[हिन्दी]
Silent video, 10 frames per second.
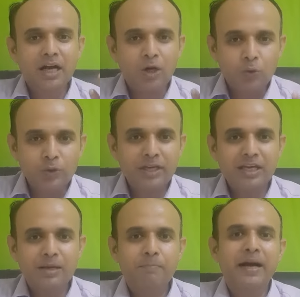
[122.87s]
खाओगे
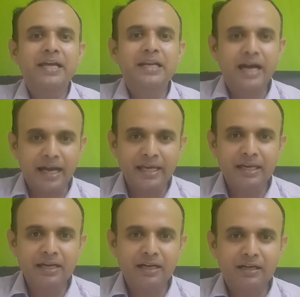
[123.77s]
बाइल
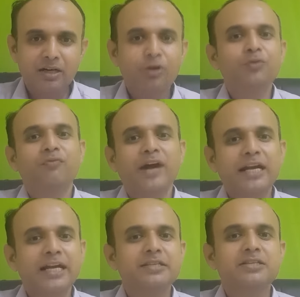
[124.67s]
आएगा और
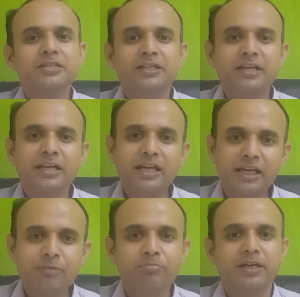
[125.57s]
फैट डाइजेशन के लिए
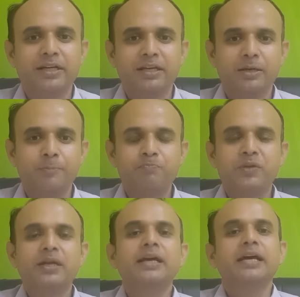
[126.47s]
हेल्प करेगा
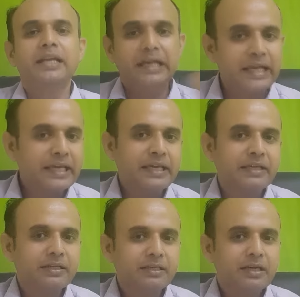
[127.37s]

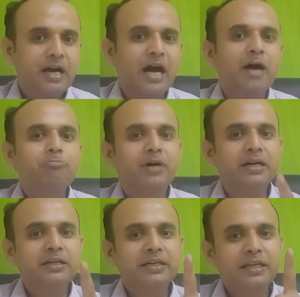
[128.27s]
लेकिन आप
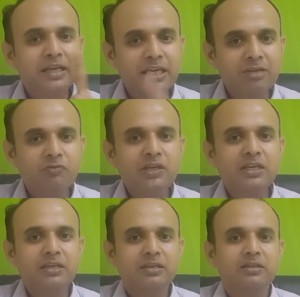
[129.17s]
अगर हेवी
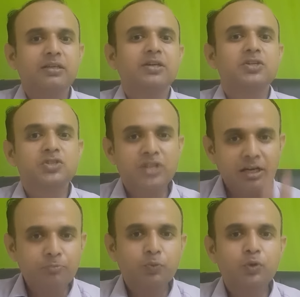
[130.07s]

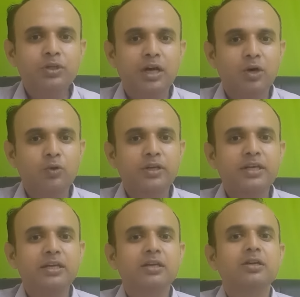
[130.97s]
जंक फूड खाओगे